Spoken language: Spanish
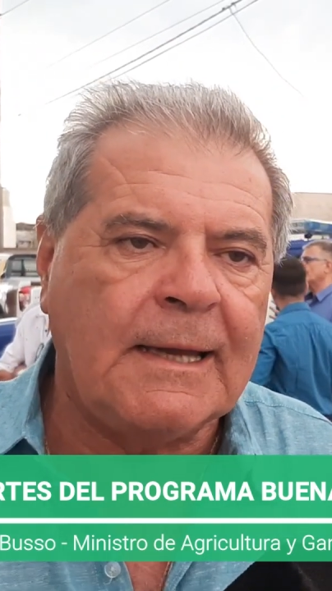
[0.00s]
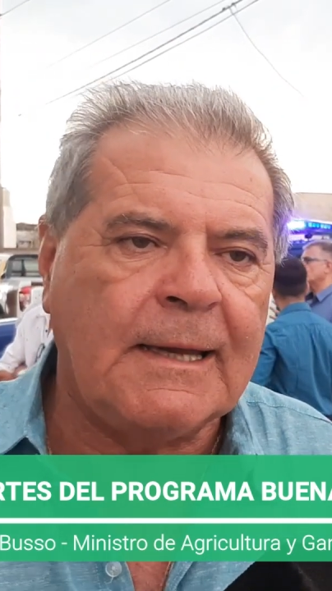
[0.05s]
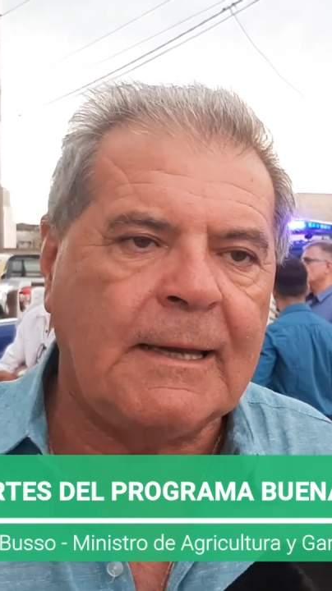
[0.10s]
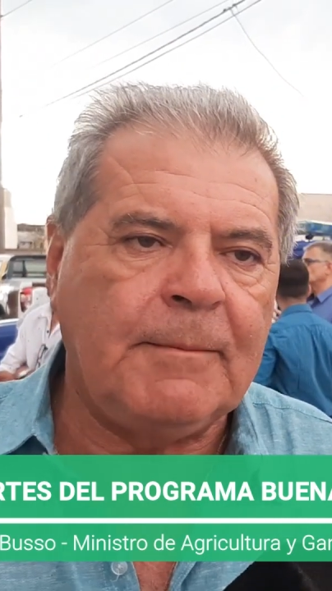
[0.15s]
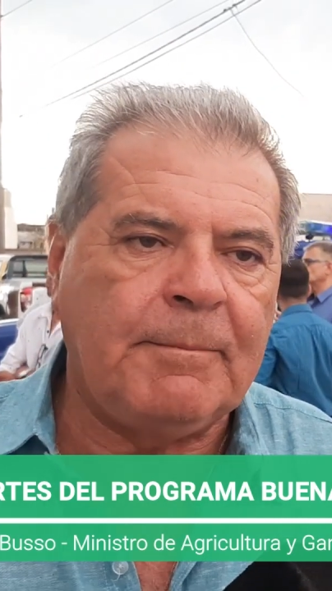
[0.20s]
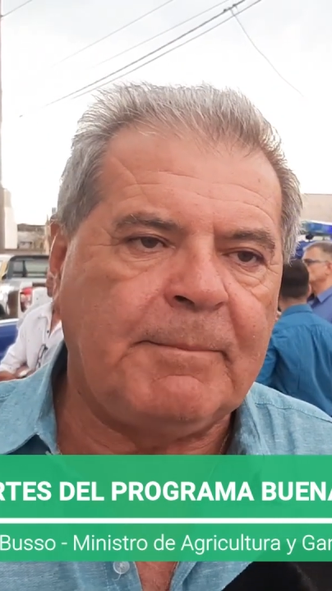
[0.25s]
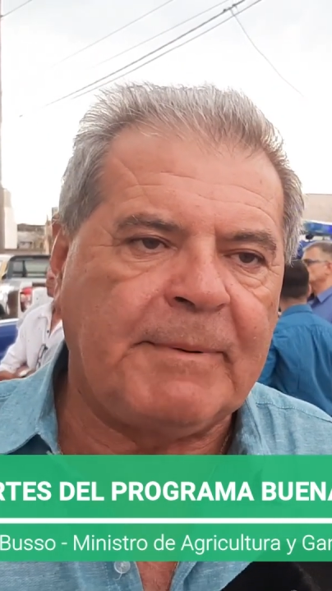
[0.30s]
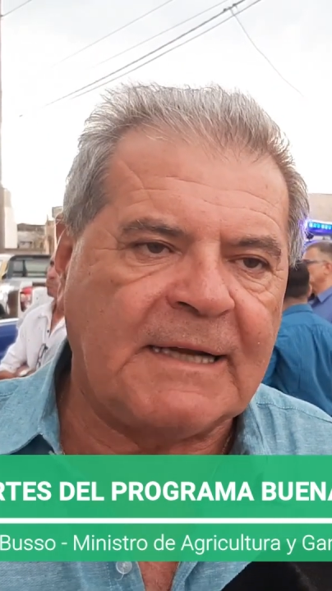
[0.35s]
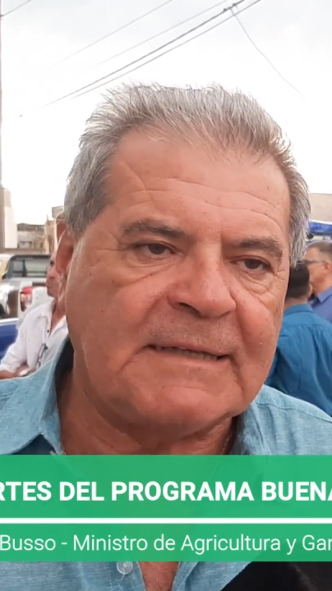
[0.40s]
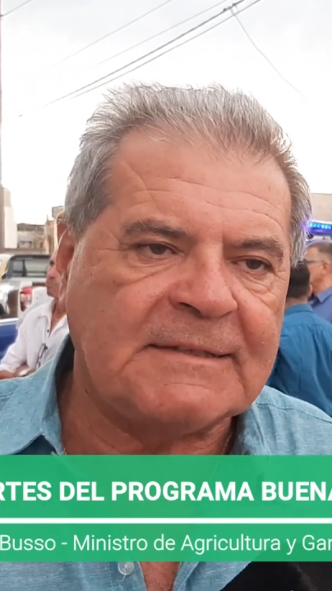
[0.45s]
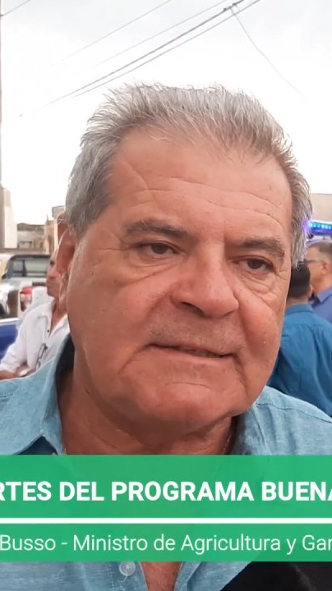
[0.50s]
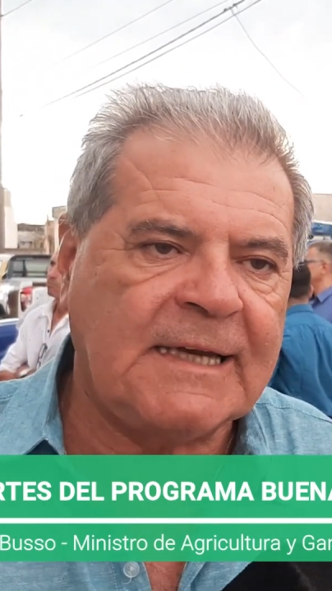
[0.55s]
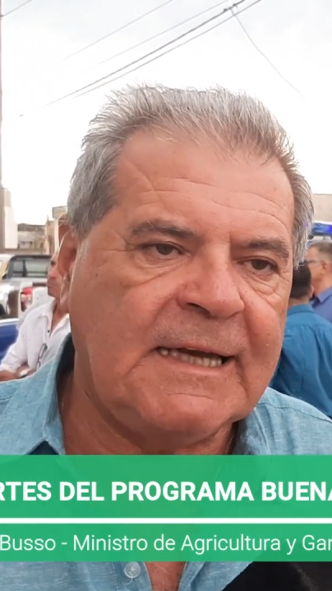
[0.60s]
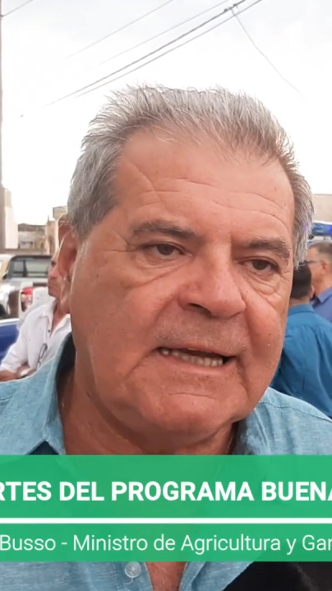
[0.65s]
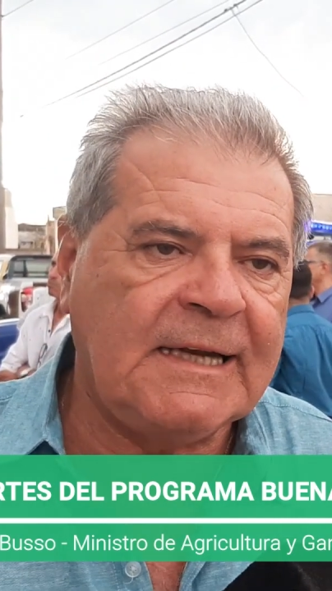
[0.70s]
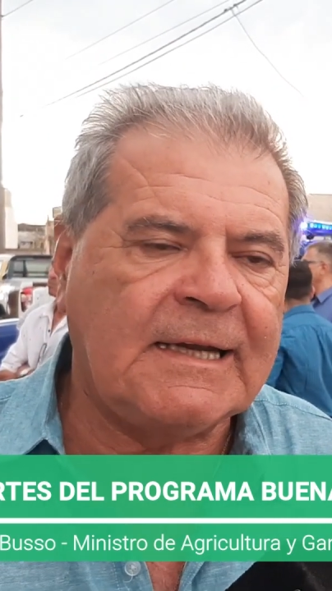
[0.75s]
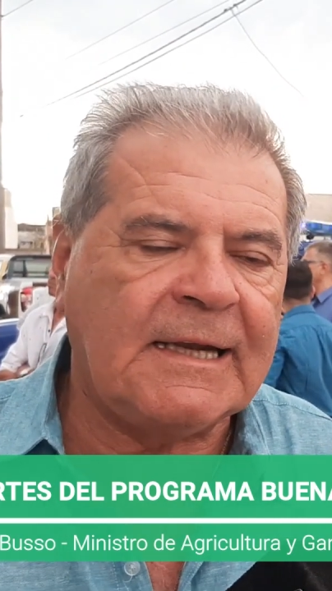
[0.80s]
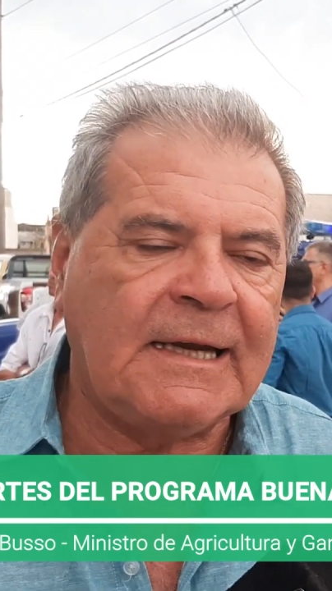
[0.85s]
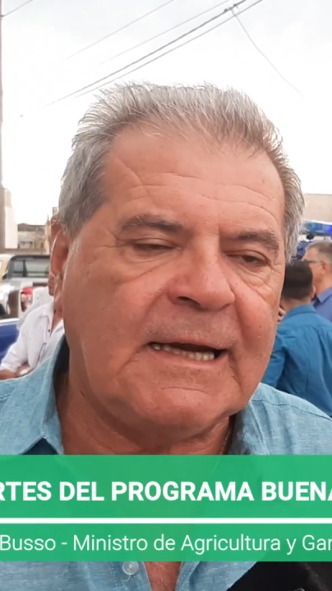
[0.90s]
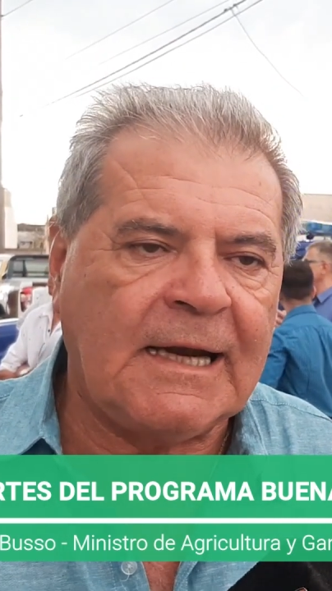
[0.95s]
y para
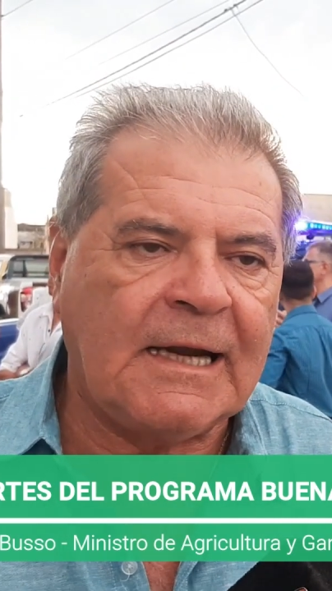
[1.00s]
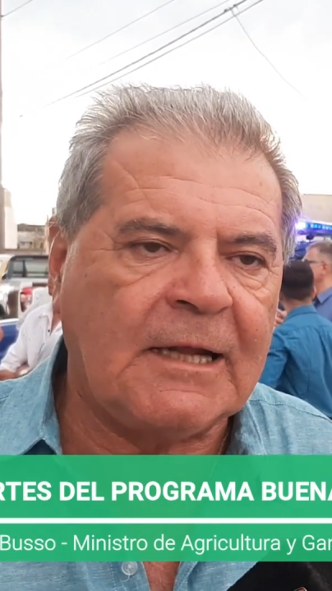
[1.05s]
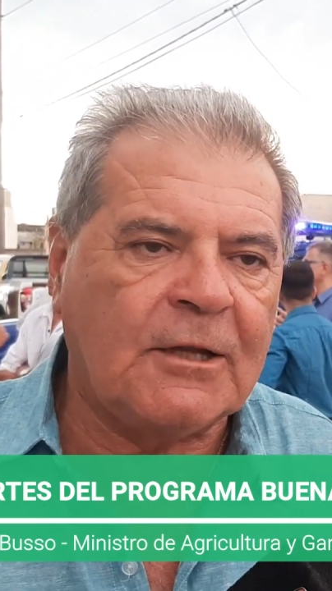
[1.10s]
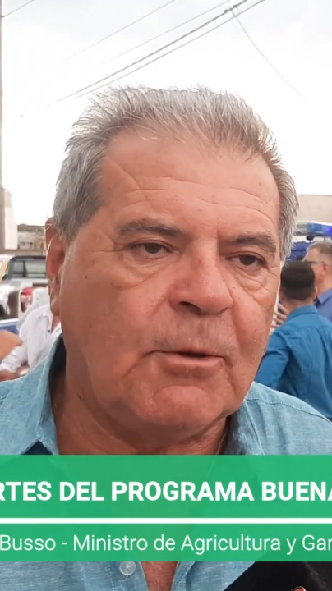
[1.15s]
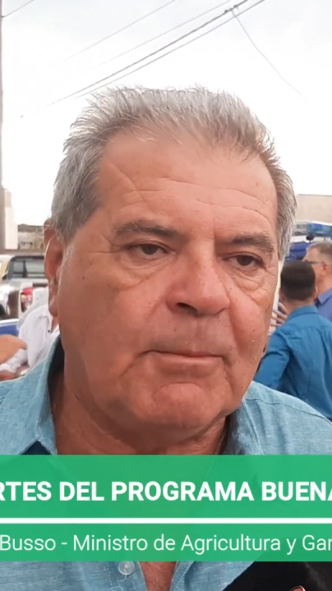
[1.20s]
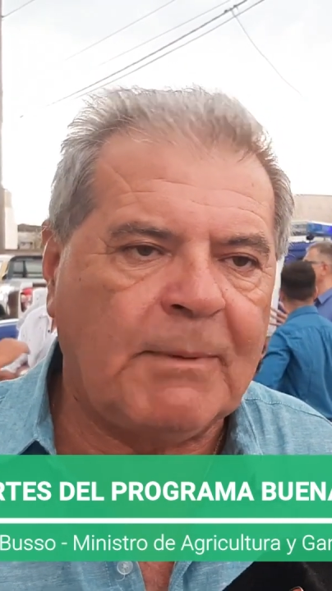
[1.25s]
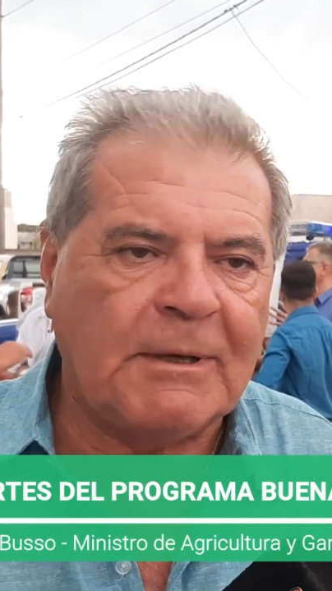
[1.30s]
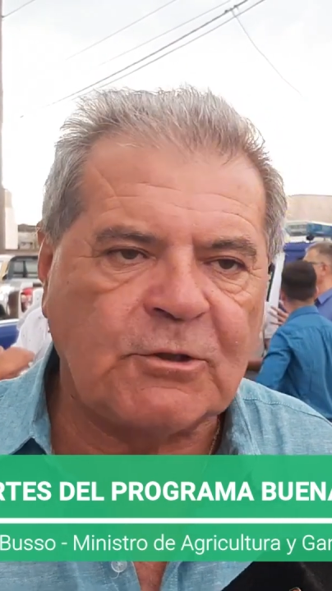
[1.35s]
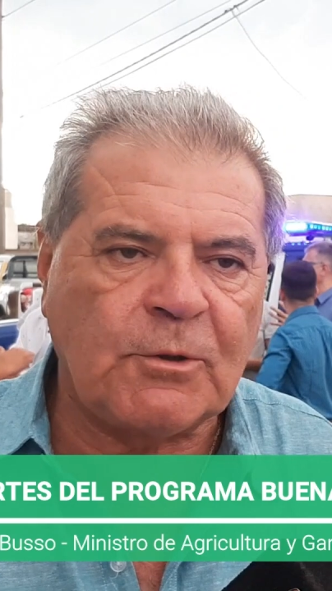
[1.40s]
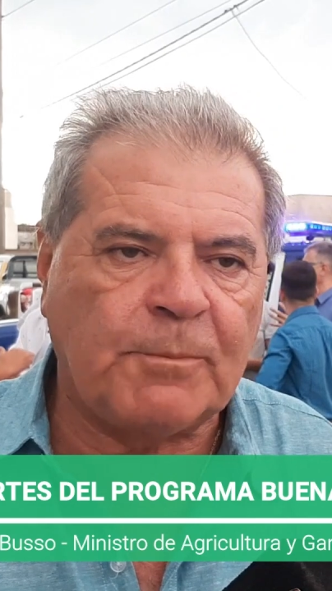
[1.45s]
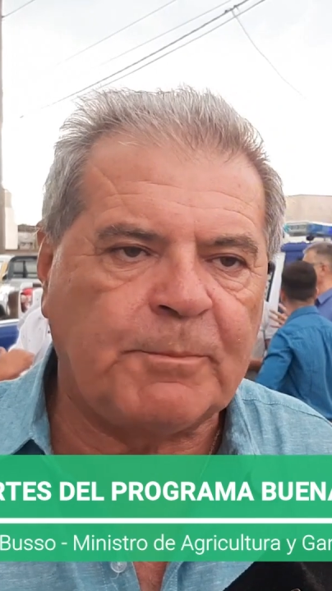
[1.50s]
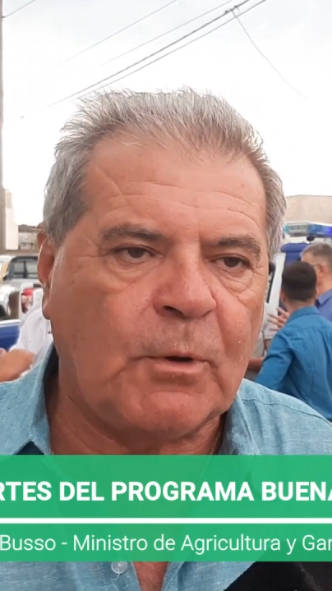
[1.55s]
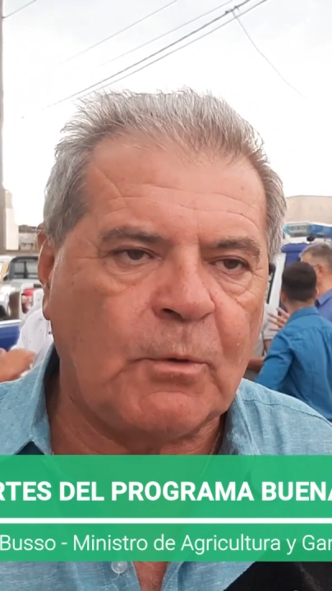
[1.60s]
seguir generando mayor